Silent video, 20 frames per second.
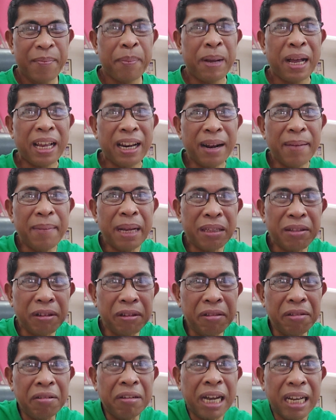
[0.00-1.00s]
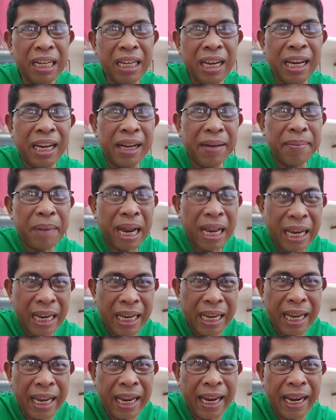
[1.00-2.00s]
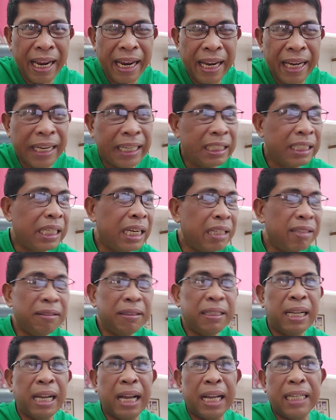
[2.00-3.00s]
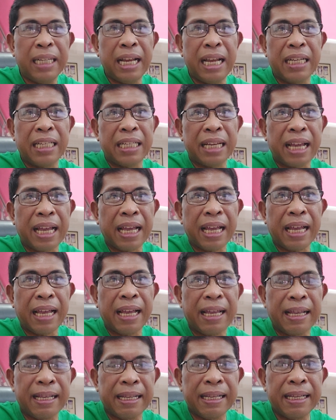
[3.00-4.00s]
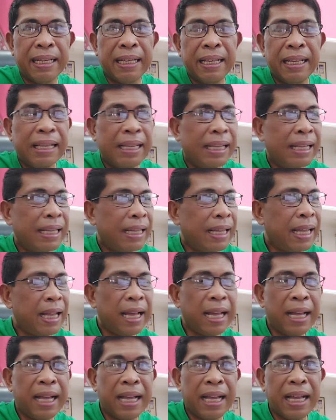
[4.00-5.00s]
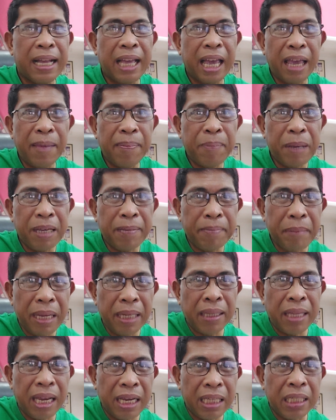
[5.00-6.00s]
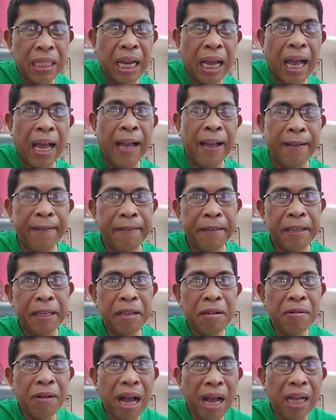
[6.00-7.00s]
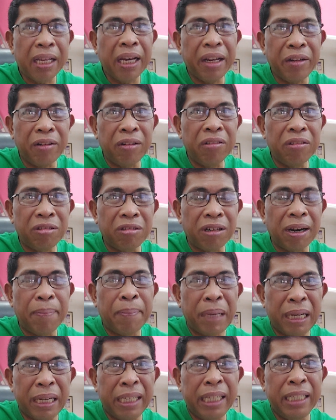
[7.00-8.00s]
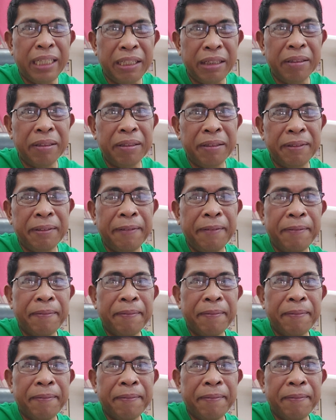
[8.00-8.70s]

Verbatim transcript: Para matutukan niya ng maigi at ngayon nga nasa uh, ah, EPIC meeting siya, yung agrikultura pa rin yung